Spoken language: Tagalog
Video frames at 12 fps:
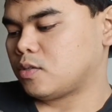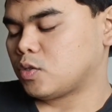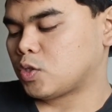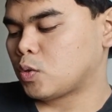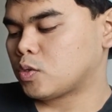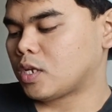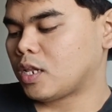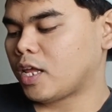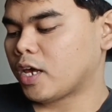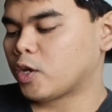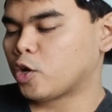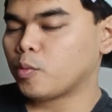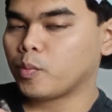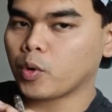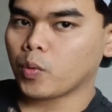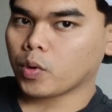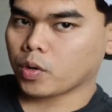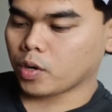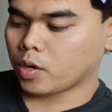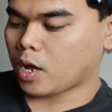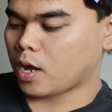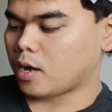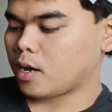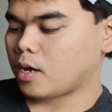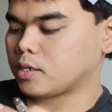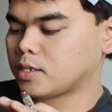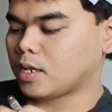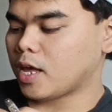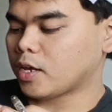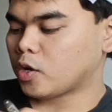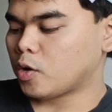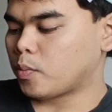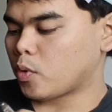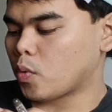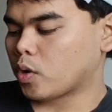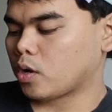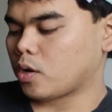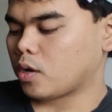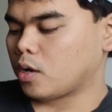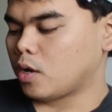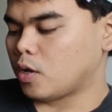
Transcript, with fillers: So, select your broker. Uh, select your broker.